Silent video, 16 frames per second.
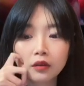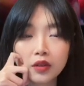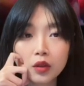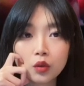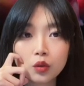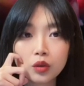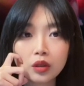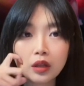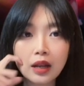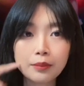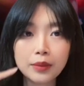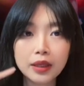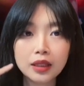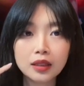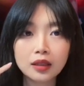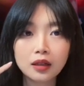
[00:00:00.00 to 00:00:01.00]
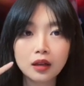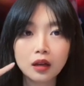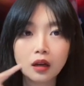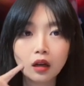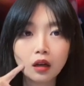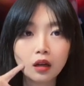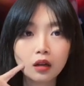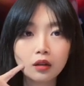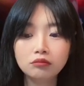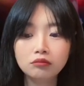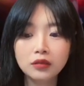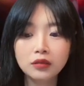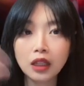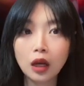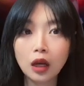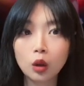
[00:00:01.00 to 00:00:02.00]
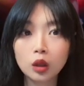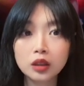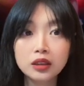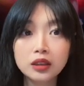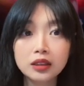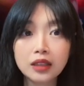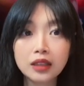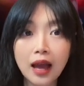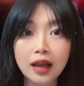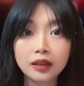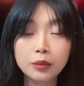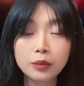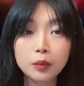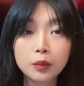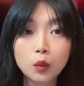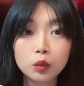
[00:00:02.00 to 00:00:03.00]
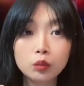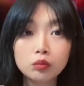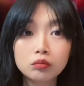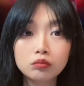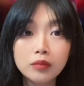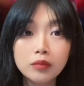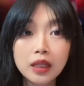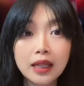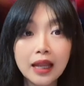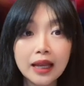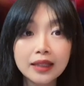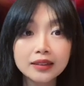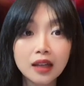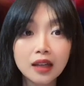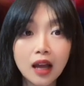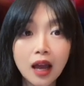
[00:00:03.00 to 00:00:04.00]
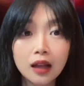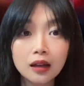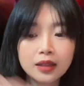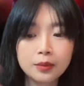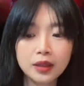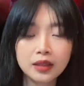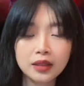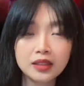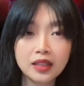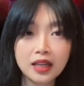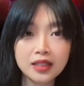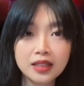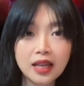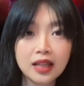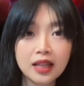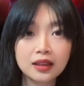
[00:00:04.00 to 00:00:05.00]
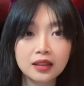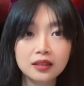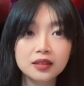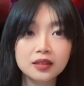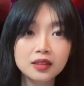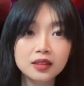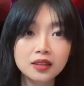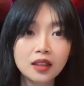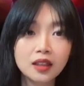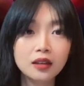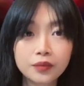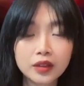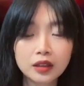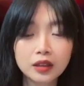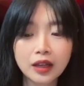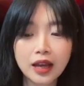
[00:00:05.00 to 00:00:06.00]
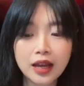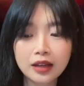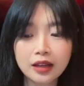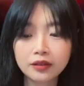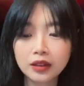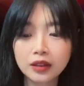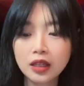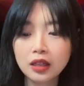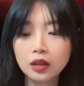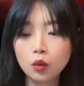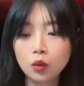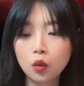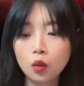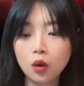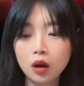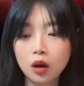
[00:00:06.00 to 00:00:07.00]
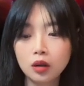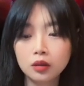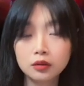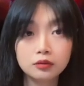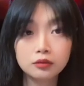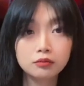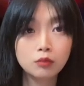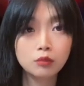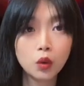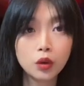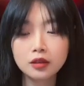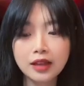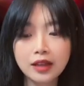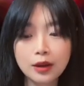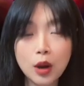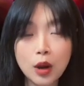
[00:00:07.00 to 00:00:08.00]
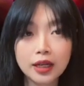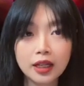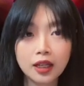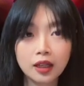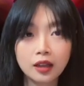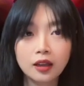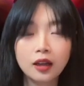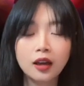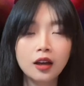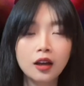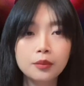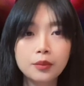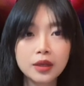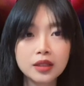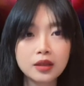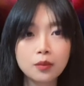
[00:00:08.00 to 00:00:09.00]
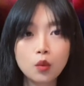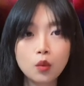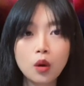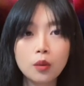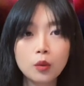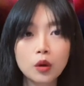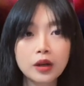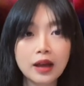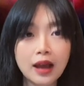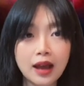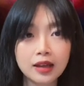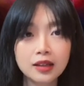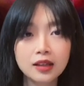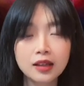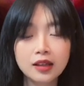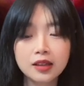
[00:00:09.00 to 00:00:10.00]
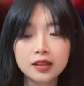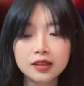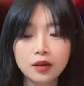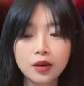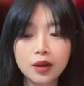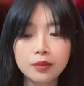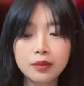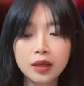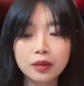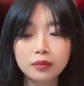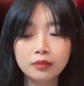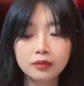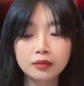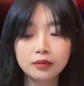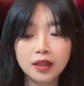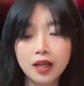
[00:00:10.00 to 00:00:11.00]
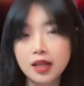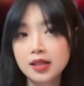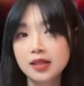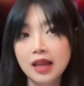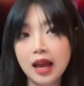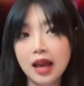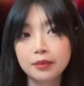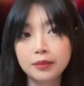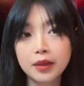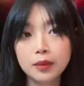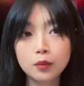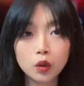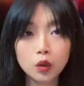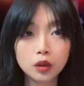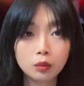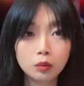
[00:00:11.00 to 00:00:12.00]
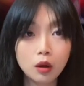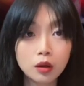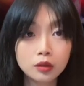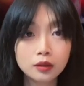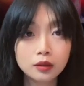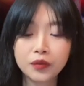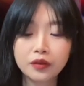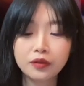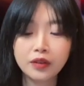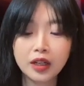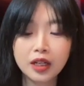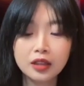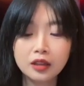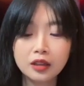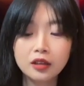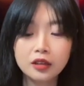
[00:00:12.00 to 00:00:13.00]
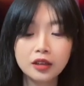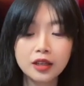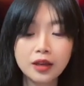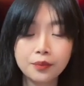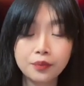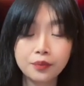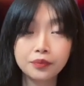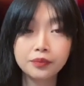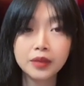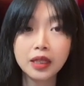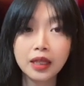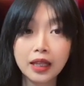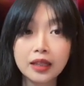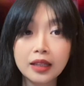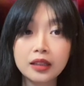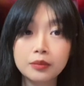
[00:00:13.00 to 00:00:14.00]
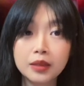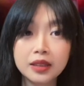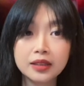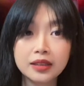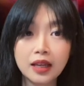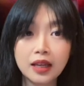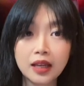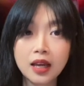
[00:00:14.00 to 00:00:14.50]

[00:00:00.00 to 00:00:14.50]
dụ như là mình ờ, chẳng có cái gì cả nhưng mình muốn min lên chẳng hạn mình sẽ nhặt ở trên chợ từng cái NFT của mỗi giai đoạn này mình sẽ mua mỗi cái sau đấy mình lên sàn mình mua đồng lốt và đến thời điểm min land thì mình sẽ